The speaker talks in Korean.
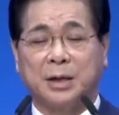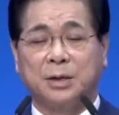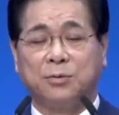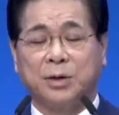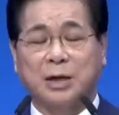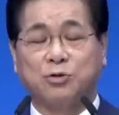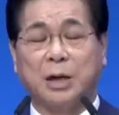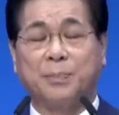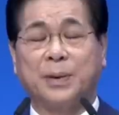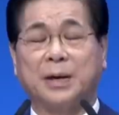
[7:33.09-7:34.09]
우리가 주님
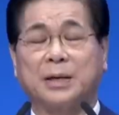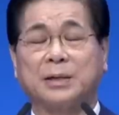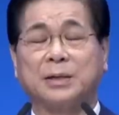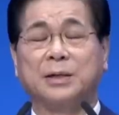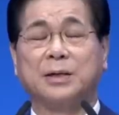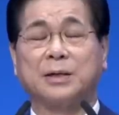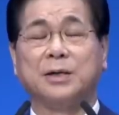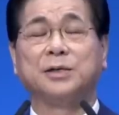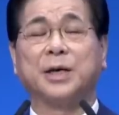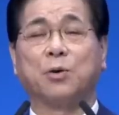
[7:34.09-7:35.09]
앞에 늘
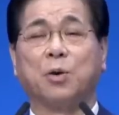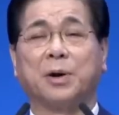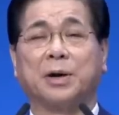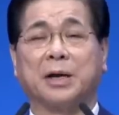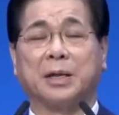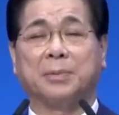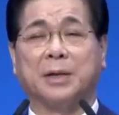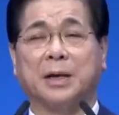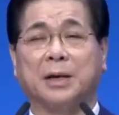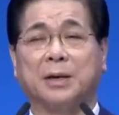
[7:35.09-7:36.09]
긍정의 고백을 해야
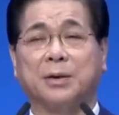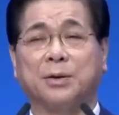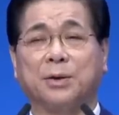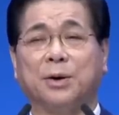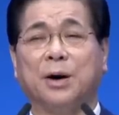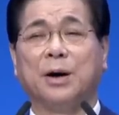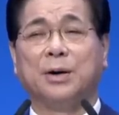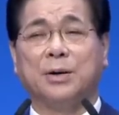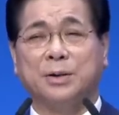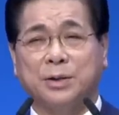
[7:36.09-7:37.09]
됩니다. 그리고
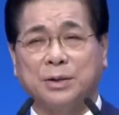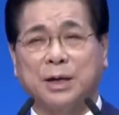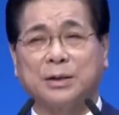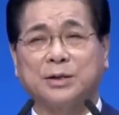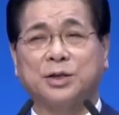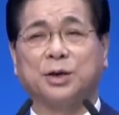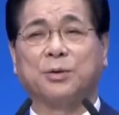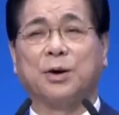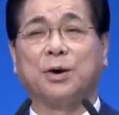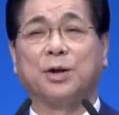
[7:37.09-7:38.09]
어떤
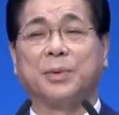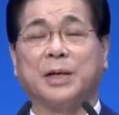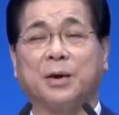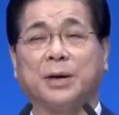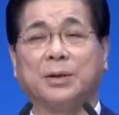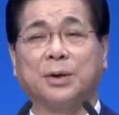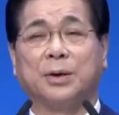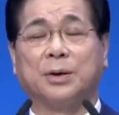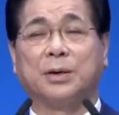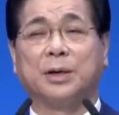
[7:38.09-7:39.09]
시련과 어려움이
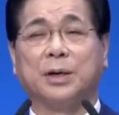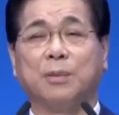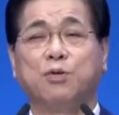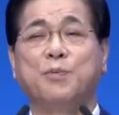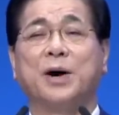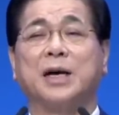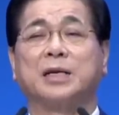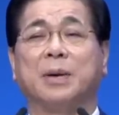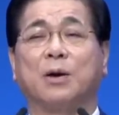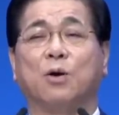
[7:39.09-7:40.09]
다가와도 불평하지
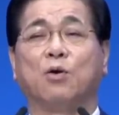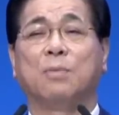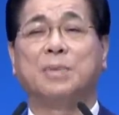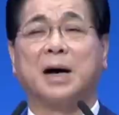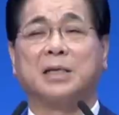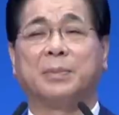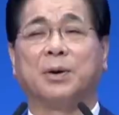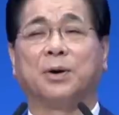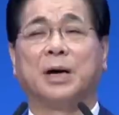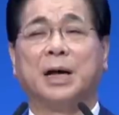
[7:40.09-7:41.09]
말고 원망하지
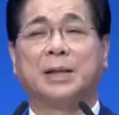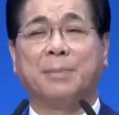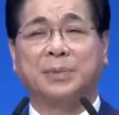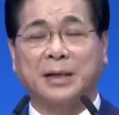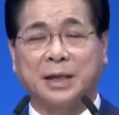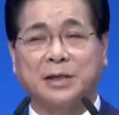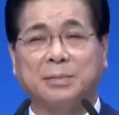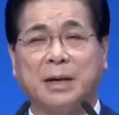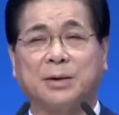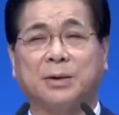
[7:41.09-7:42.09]
말고 남 탓하지
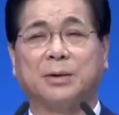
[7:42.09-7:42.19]
말고